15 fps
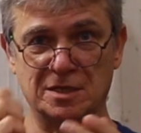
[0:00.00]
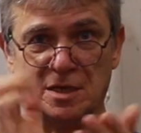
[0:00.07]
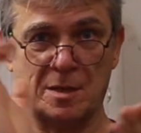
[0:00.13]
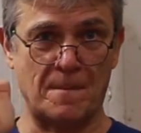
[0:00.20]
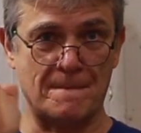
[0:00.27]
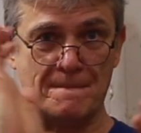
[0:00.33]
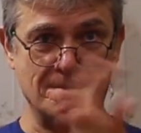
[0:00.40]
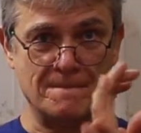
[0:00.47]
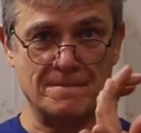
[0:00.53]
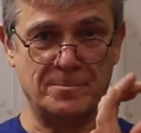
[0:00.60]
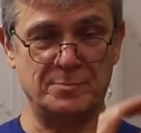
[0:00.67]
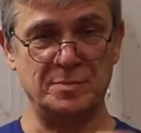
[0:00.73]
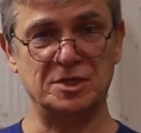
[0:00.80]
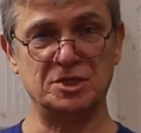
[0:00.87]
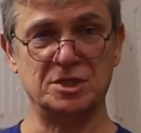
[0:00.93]
и
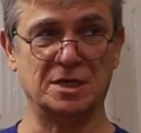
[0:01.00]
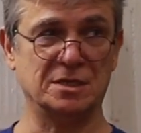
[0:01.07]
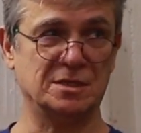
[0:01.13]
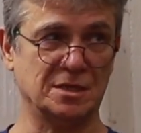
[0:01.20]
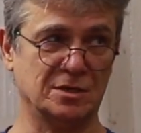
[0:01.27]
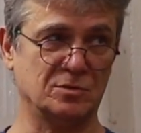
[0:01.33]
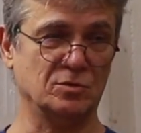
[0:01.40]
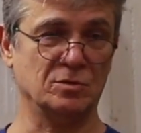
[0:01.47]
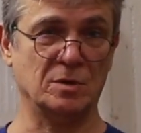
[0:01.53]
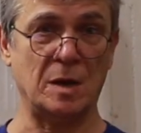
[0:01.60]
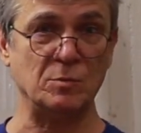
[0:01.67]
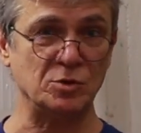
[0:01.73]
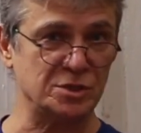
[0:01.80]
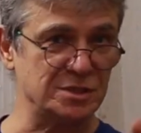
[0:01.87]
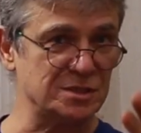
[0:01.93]
печать такую. А
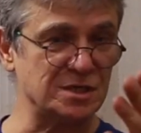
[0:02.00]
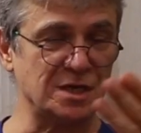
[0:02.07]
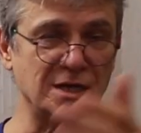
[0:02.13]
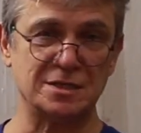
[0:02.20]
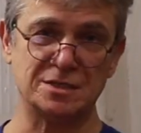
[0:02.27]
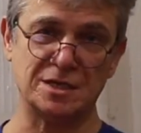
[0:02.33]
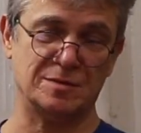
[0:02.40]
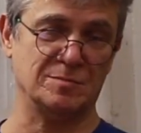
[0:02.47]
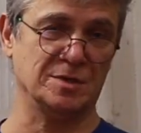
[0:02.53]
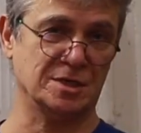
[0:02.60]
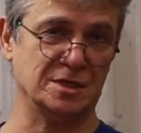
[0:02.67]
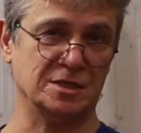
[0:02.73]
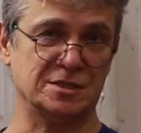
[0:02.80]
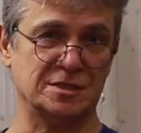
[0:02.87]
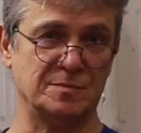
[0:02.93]
можно заказать, мне
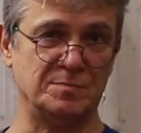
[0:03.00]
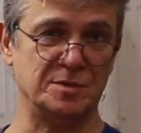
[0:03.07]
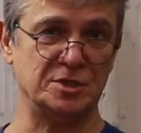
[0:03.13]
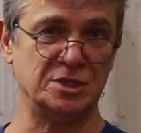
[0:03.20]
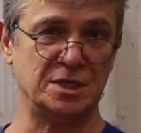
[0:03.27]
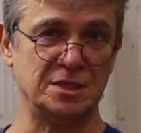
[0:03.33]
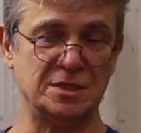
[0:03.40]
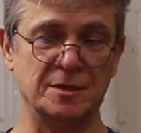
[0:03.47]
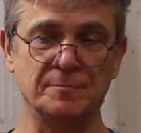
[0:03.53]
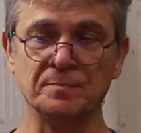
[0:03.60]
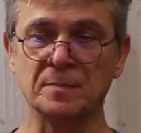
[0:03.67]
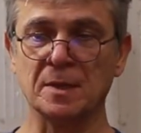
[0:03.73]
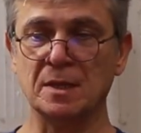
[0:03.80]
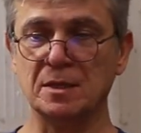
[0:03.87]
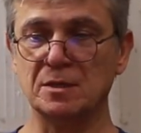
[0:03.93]
кажется, печать.
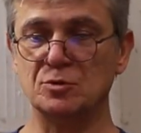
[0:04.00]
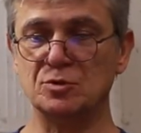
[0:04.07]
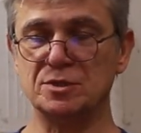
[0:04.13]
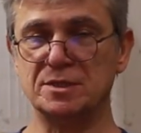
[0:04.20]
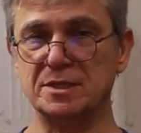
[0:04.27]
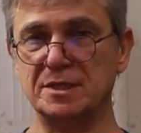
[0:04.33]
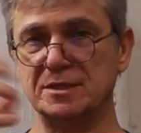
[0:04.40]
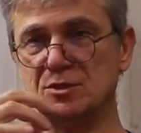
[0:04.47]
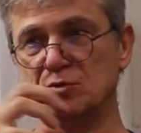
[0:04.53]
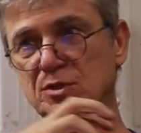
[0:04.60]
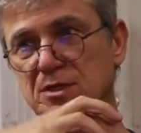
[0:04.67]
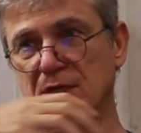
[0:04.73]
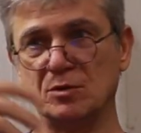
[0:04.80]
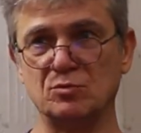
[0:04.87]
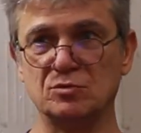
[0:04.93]
То есть нарисуйте
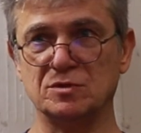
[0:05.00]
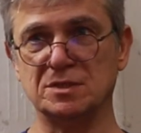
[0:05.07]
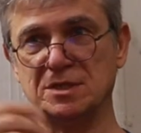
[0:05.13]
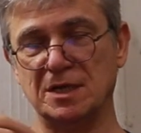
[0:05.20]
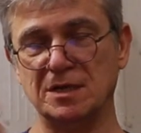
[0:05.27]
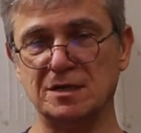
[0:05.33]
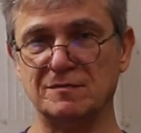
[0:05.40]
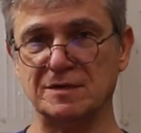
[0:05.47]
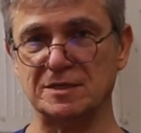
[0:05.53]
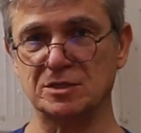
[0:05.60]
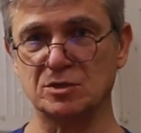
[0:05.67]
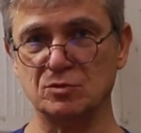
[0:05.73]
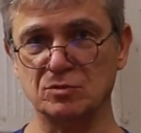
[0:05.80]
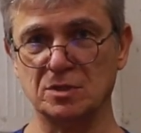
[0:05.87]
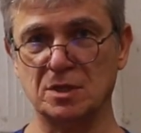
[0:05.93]
какую-то
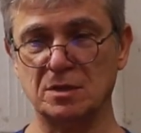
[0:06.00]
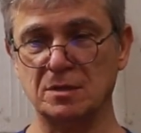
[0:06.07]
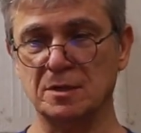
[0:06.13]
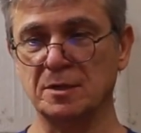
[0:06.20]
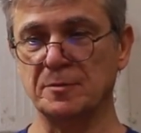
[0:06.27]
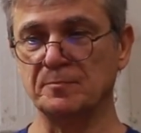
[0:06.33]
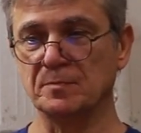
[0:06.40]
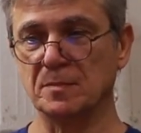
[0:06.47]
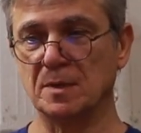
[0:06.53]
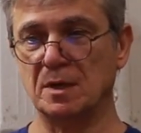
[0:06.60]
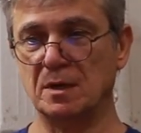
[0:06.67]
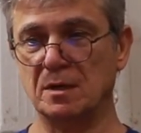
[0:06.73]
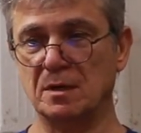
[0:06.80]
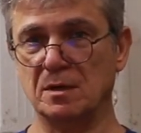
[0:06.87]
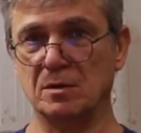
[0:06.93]
залихватскую, да,
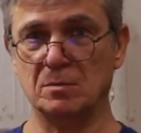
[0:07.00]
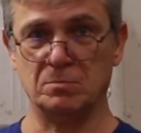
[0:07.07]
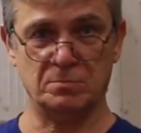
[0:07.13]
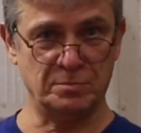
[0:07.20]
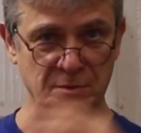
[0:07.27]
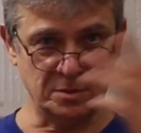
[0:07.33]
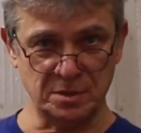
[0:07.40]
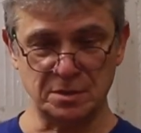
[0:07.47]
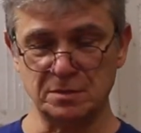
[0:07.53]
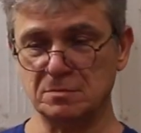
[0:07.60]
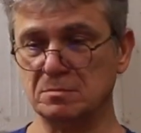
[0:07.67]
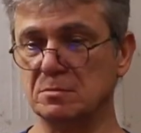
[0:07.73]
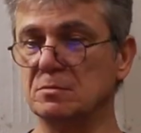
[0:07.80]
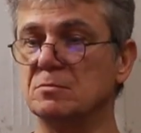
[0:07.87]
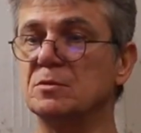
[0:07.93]
а, и
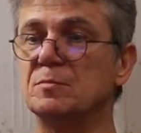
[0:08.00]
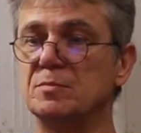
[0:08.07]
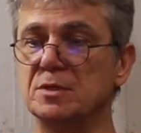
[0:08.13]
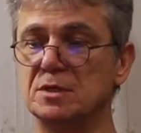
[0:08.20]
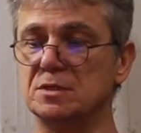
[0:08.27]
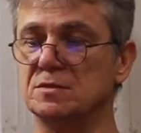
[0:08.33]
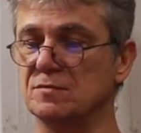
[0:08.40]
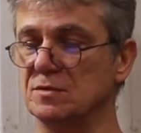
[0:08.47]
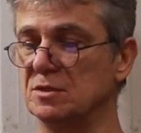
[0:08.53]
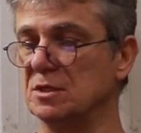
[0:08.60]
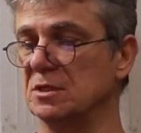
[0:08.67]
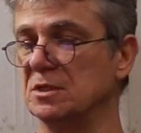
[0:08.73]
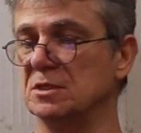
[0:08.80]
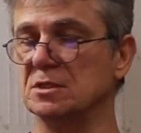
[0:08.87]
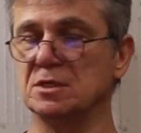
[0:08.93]
наберите в
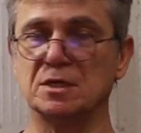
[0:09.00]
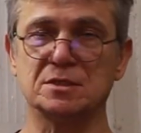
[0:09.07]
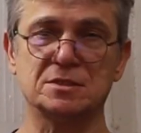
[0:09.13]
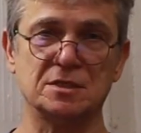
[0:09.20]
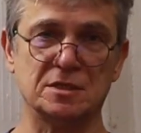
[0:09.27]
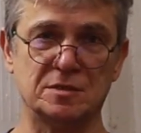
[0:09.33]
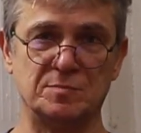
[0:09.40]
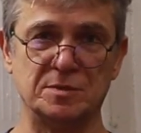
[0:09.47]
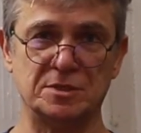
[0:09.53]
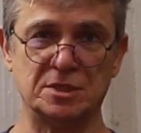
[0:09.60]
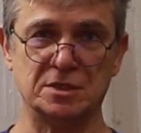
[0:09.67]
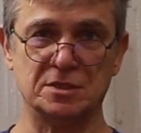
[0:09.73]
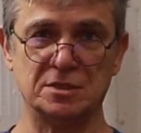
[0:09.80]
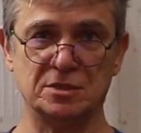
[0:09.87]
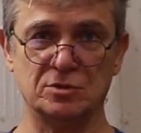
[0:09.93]
интернете, как сделать
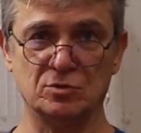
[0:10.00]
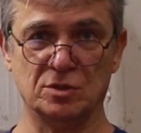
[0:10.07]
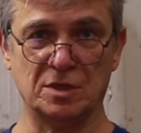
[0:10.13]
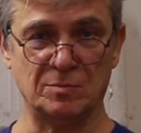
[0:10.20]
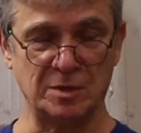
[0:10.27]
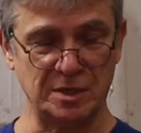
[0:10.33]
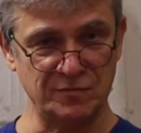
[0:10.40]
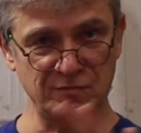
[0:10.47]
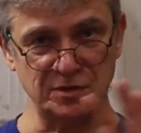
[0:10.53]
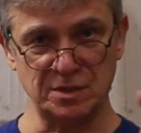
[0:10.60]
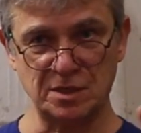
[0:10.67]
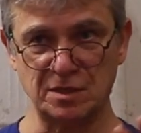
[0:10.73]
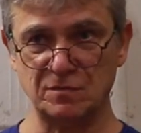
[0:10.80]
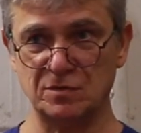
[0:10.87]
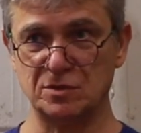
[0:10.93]
печать из нее. Там они
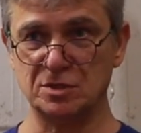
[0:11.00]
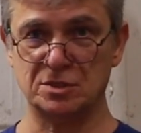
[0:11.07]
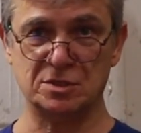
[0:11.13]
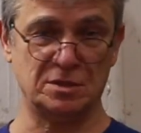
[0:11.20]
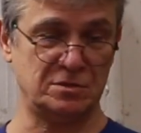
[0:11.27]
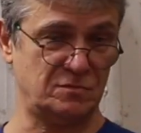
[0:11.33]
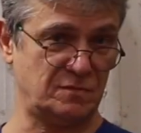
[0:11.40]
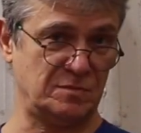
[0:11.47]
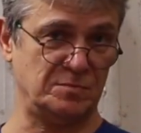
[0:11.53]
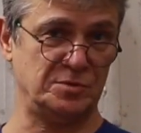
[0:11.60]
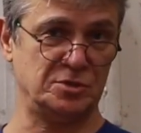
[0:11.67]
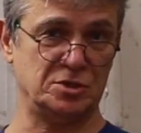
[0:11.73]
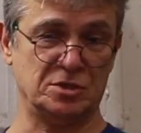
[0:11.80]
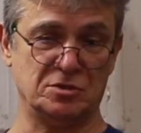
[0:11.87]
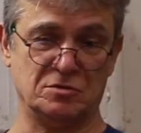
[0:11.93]
вытравят и сделают вам
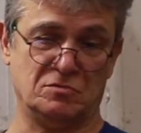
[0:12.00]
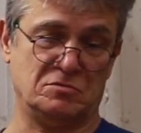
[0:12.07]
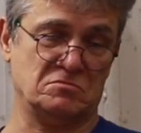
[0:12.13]
печать, и